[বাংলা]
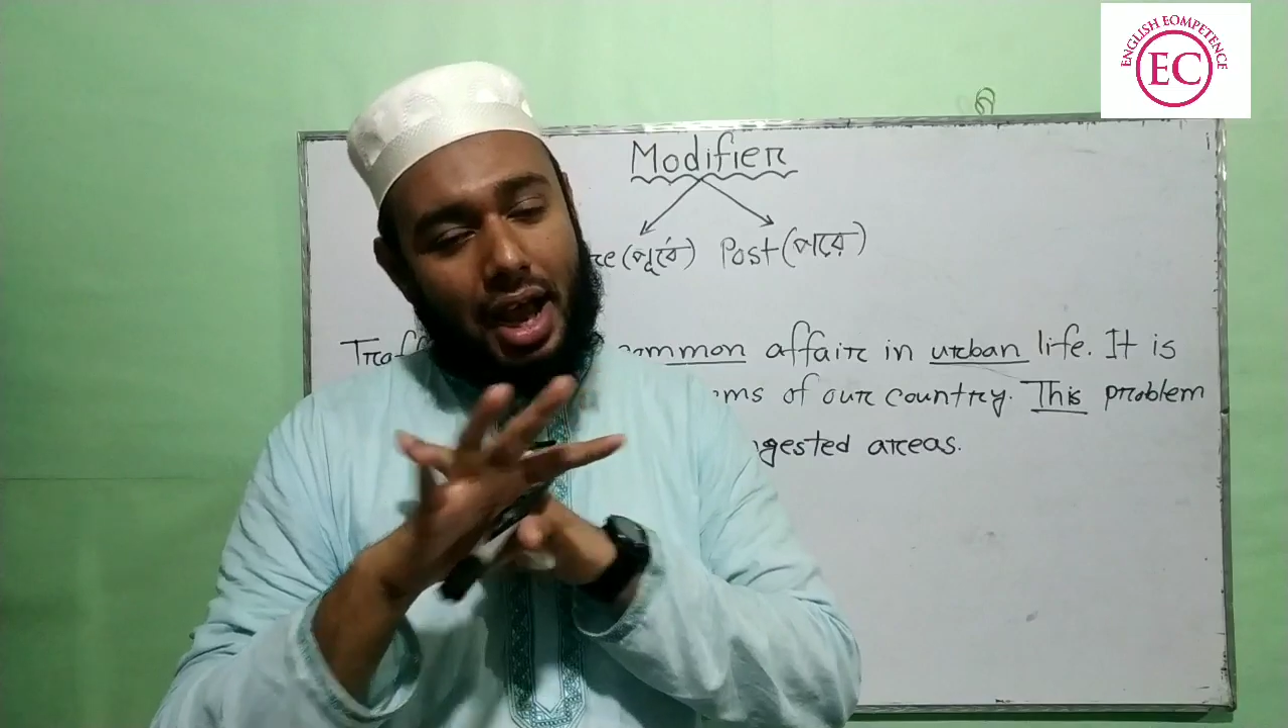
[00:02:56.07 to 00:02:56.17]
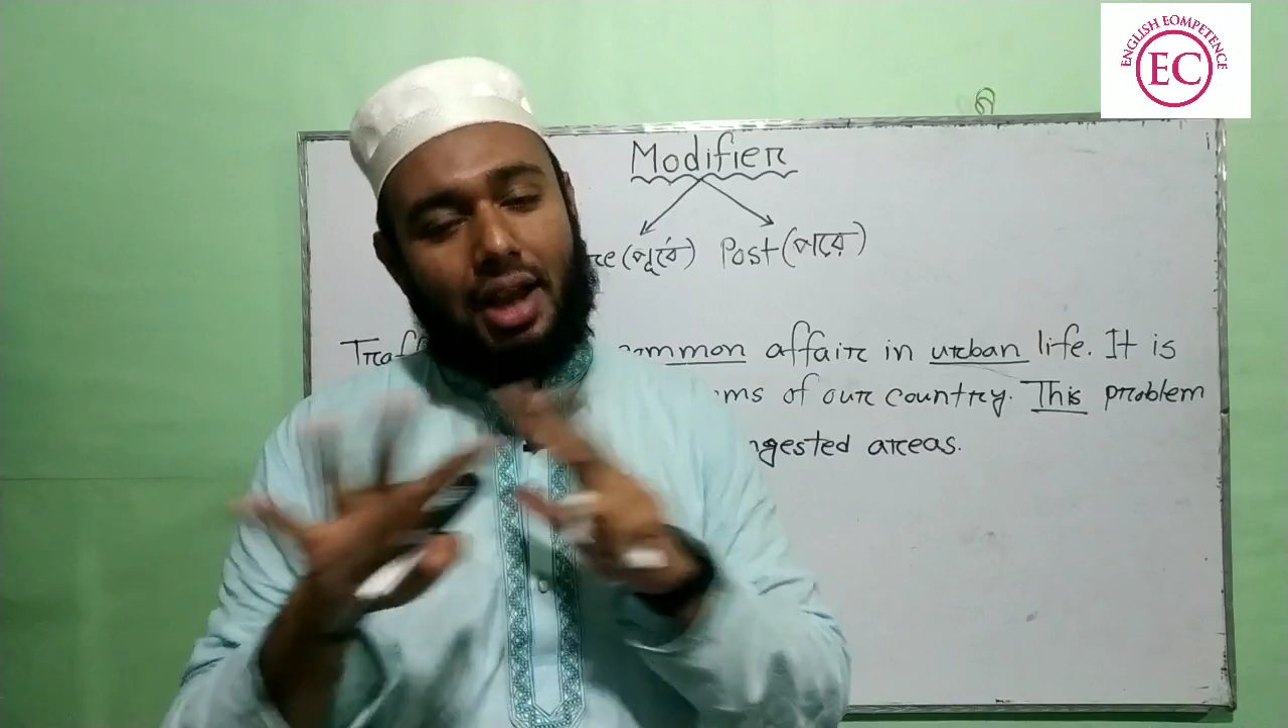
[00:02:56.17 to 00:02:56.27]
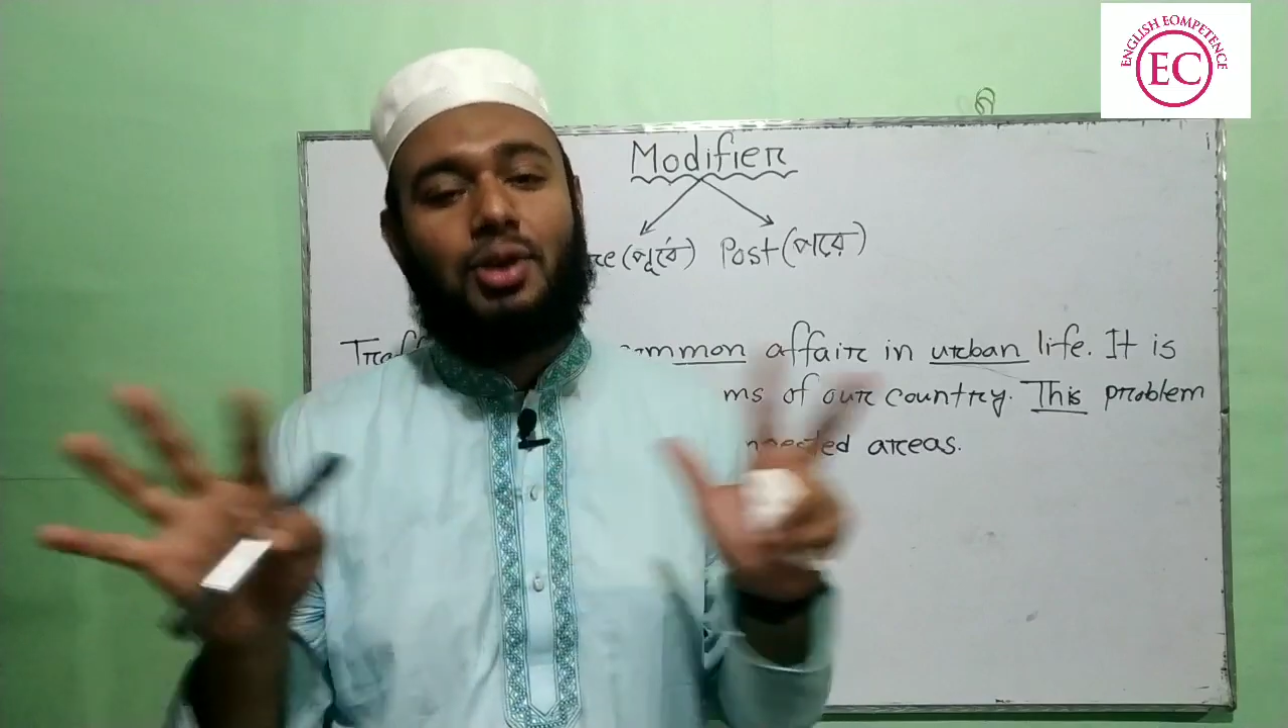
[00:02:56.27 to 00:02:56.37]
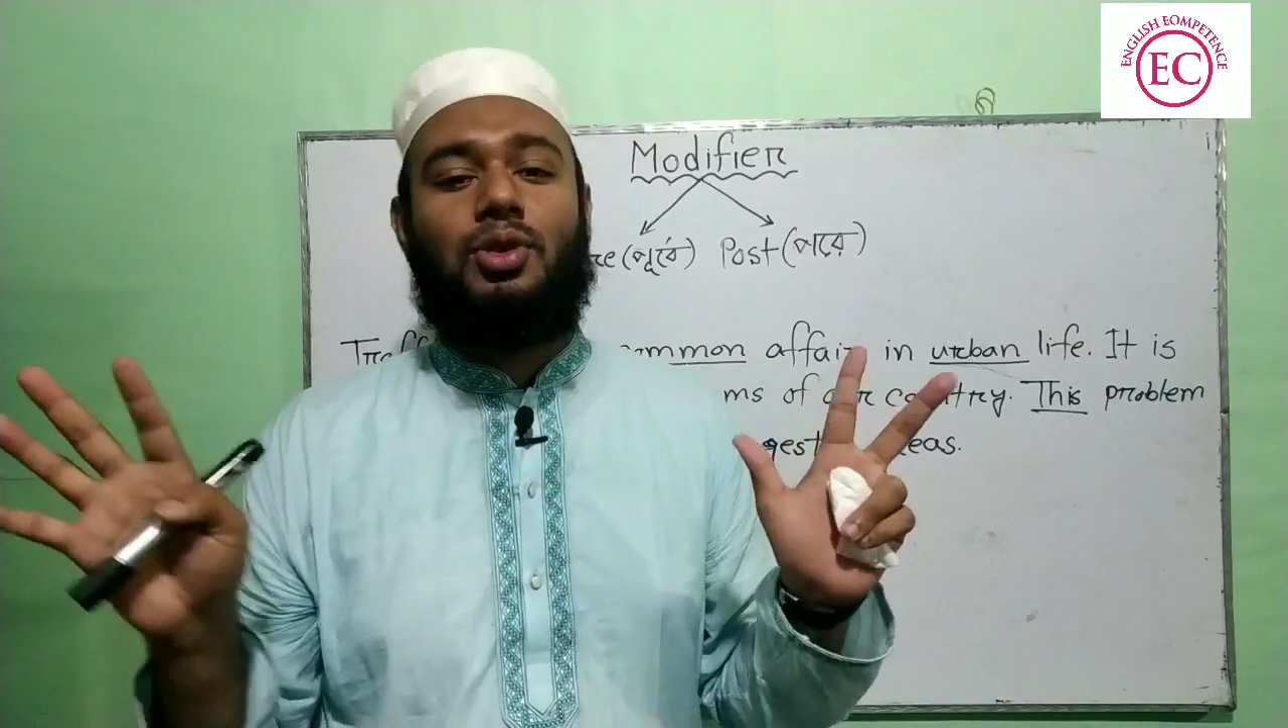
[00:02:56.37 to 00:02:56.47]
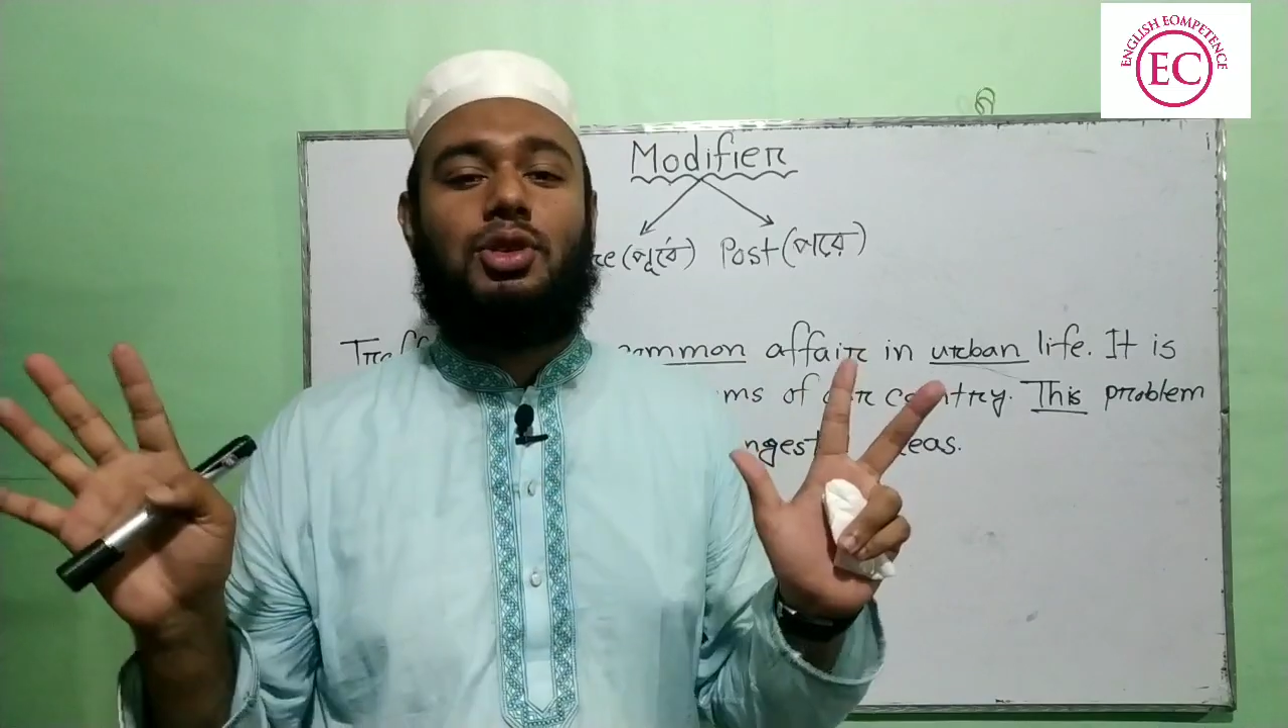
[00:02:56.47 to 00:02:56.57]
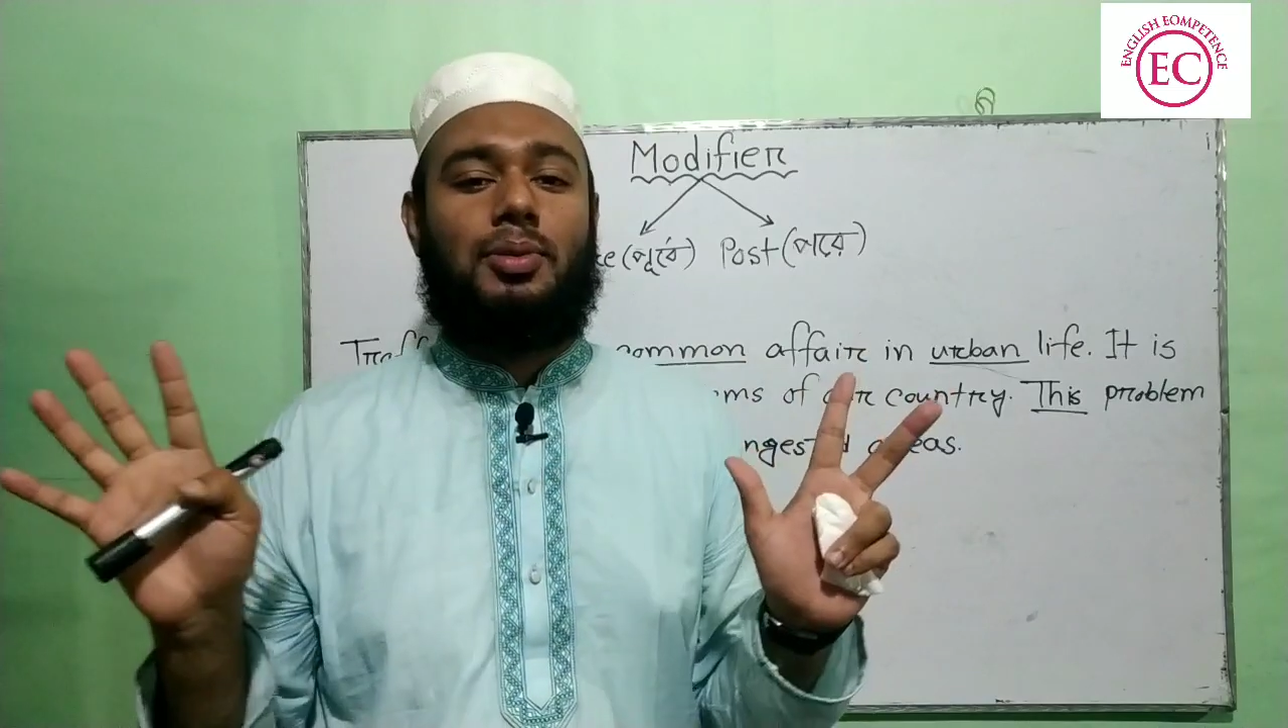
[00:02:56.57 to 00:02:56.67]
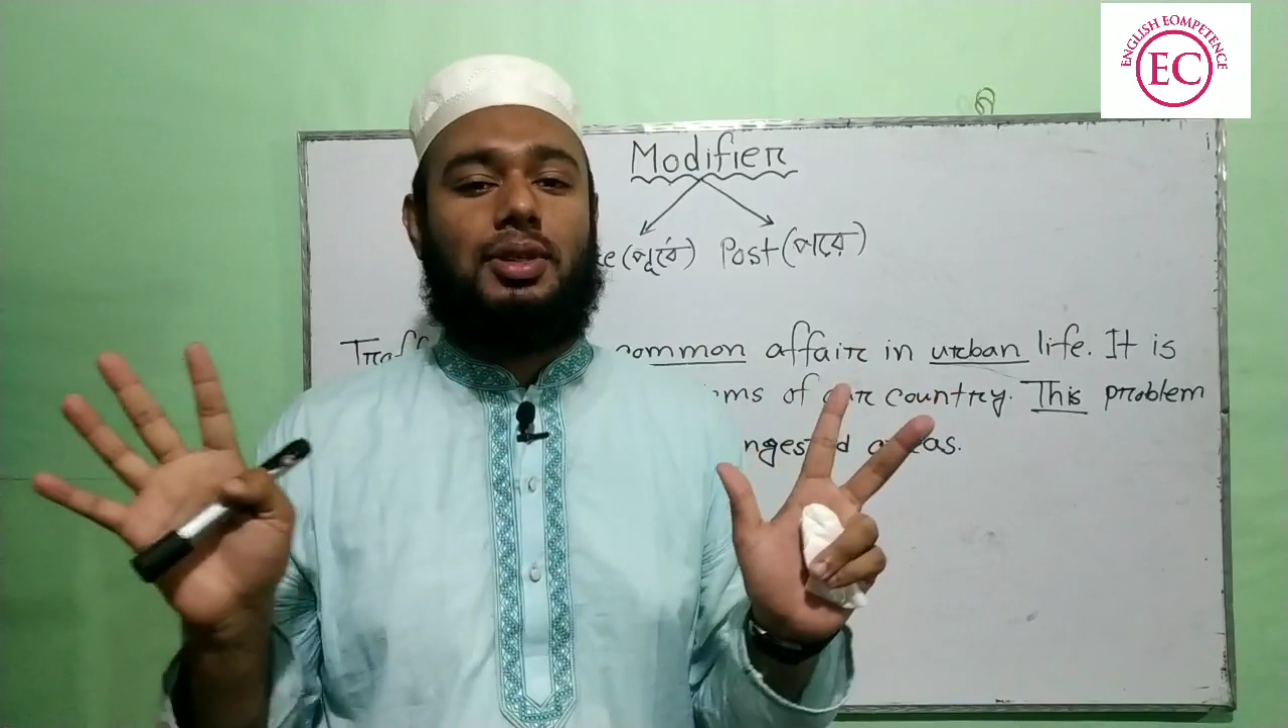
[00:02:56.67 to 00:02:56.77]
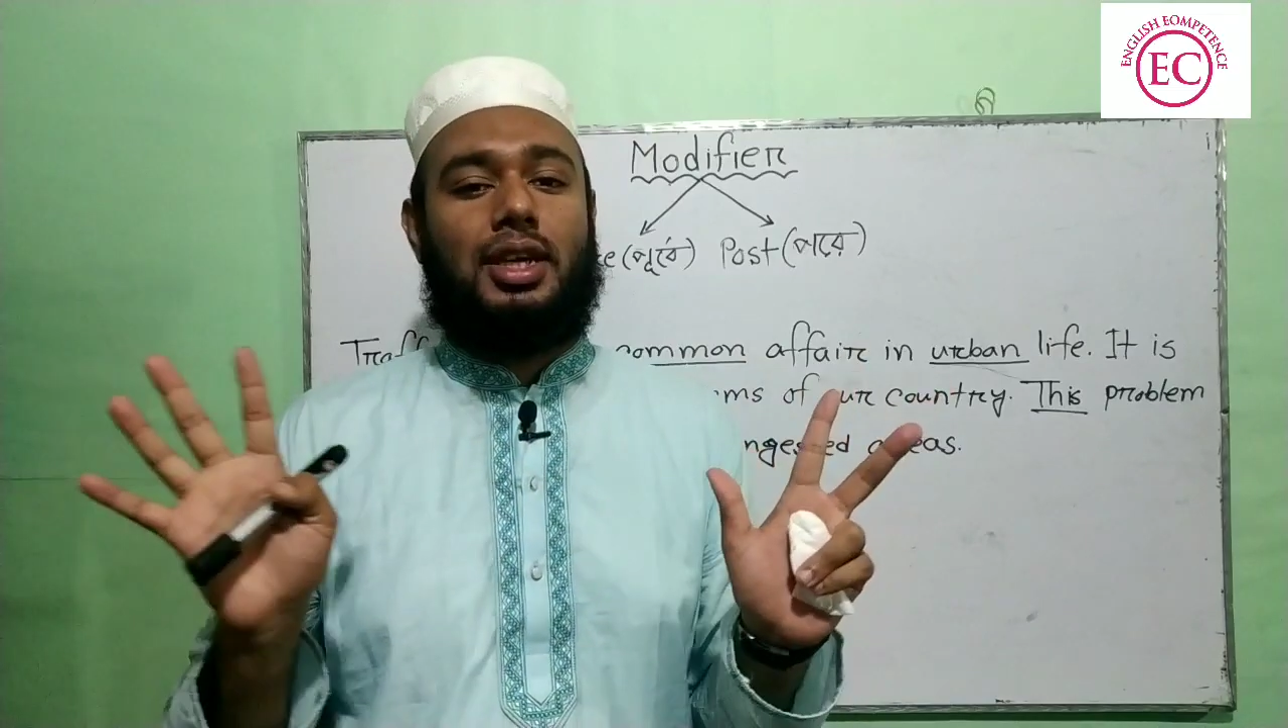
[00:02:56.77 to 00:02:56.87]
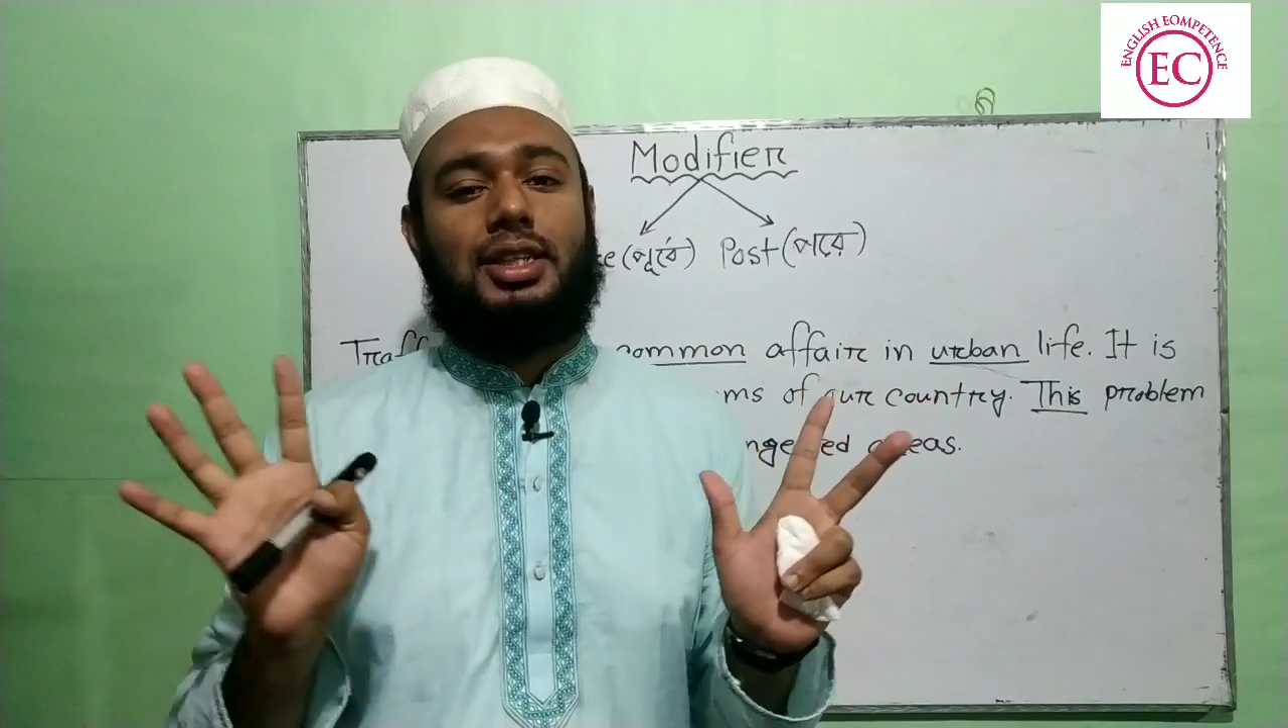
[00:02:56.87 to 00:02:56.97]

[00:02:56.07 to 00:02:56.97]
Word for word: আর কোনো সমস্যা